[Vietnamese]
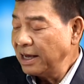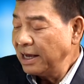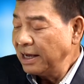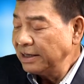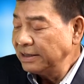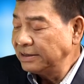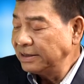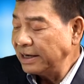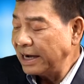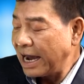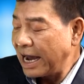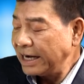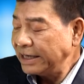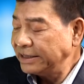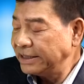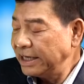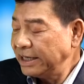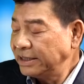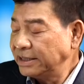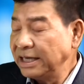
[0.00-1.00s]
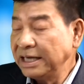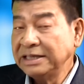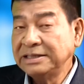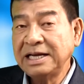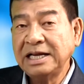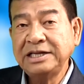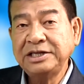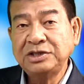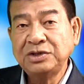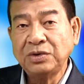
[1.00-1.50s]
dự án chính trị
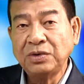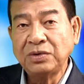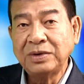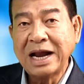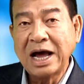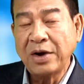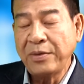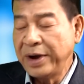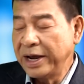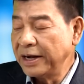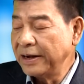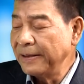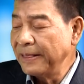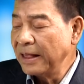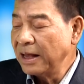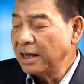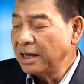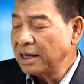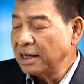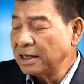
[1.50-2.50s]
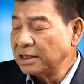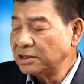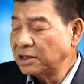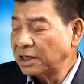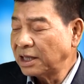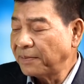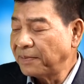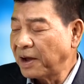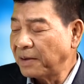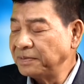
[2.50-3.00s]
dân chủ đa nguyên do
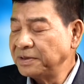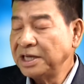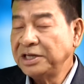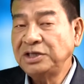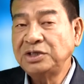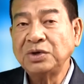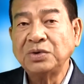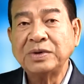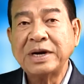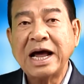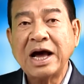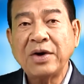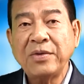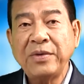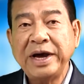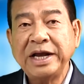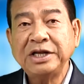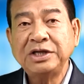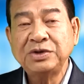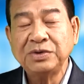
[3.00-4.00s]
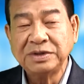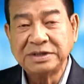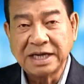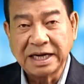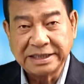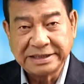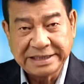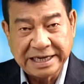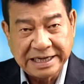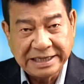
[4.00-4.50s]
tập hợp dân chủ đa nguyên trụ
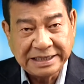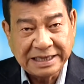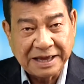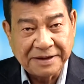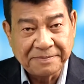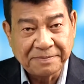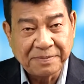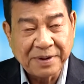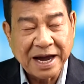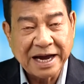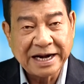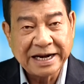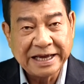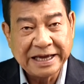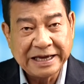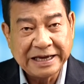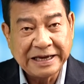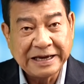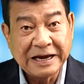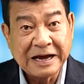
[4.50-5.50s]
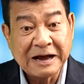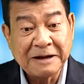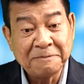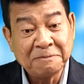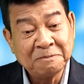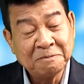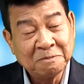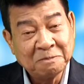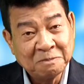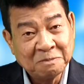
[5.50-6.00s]
sở chính tại Paris
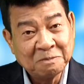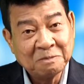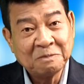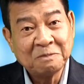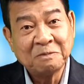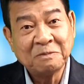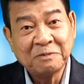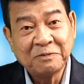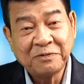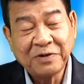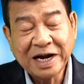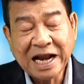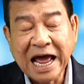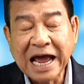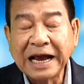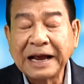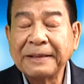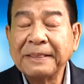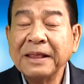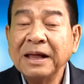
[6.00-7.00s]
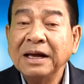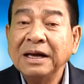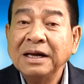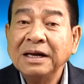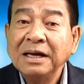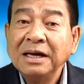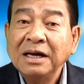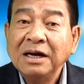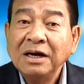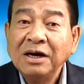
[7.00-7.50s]
phát hành.
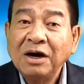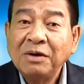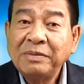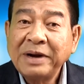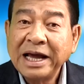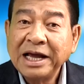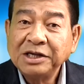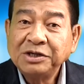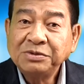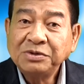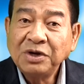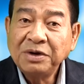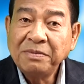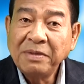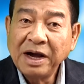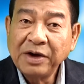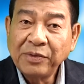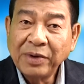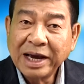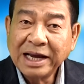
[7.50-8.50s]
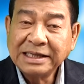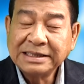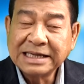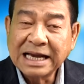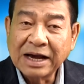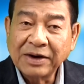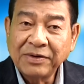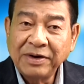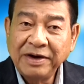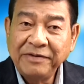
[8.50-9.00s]
Hôm nay chúng tôi mời quý khán
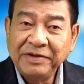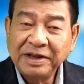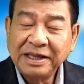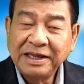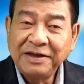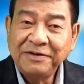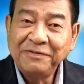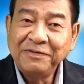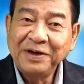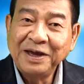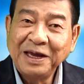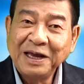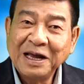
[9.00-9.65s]
giả của Người Việt TV